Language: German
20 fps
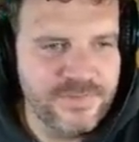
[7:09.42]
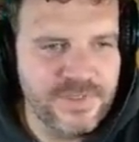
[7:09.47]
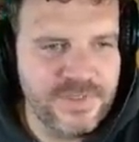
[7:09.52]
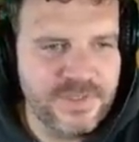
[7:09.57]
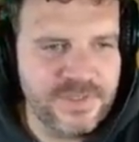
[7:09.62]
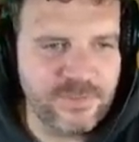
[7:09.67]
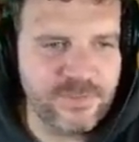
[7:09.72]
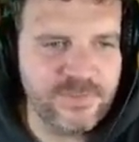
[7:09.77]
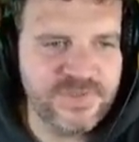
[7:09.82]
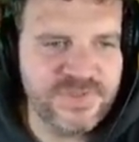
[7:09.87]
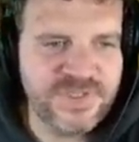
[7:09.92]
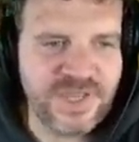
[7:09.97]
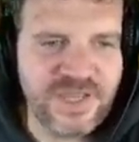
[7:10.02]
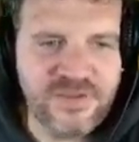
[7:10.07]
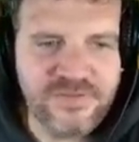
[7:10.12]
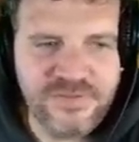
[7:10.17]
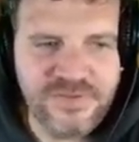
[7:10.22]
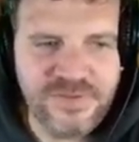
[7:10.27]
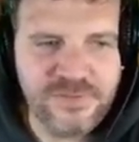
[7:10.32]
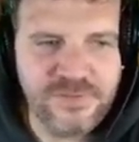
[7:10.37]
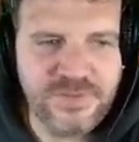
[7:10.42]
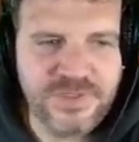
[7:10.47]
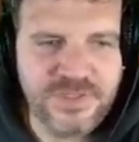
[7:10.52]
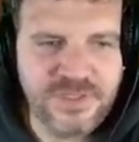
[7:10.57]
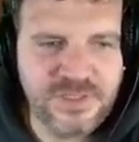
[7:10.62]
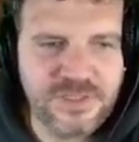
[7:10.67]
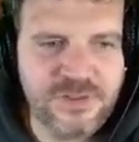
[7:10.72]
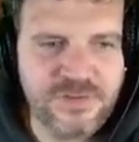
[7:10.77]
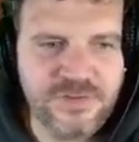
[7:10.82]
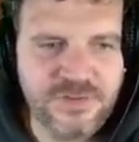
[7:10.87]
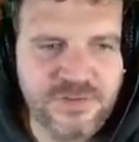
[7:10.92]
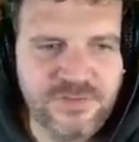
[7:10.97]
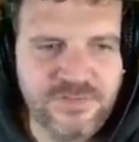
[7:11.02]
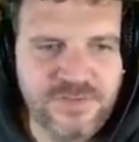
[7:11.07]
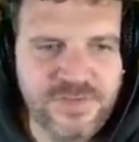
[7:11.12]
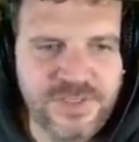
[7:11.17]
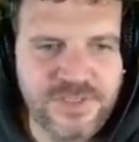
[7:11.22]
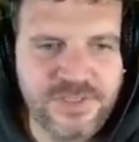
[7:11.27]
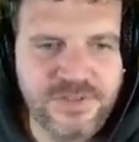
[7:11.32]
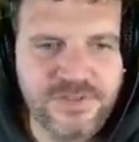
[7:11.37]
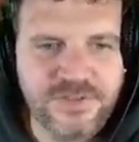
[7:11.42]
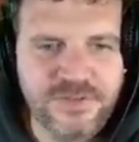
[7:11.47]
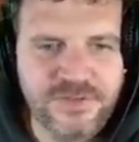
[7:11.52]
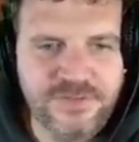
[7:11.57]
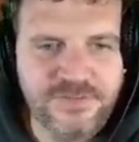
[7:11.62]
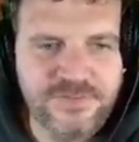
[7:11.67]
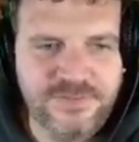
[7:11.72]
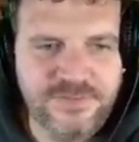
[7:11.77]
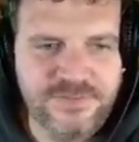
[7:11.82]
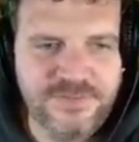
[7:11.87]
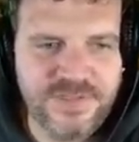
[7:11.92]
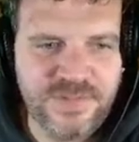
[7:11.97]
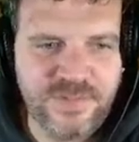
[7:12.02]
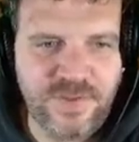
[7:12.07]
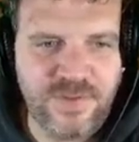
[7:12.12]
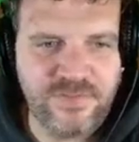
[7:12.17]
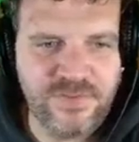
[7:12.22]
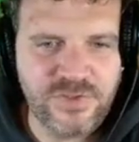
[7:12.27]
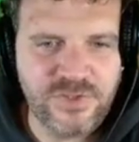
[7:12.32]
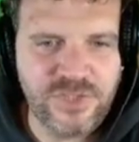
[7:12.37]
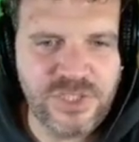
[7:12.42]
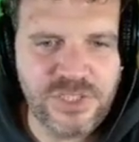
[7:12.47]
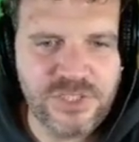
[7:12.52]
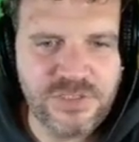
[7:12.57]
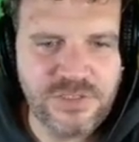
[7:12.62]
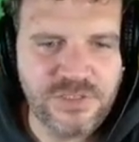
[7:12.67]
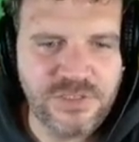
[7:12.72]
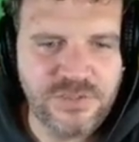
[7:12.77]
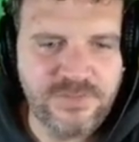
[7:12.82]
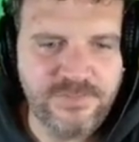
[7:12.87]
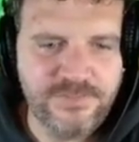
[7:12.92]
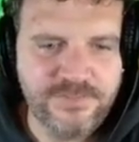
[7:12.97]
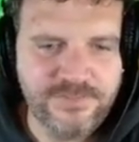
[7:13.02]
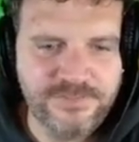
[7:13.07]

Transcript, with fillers: Ich habe Sci-Fi-Musik ausgewählt. Zwei verschiedene.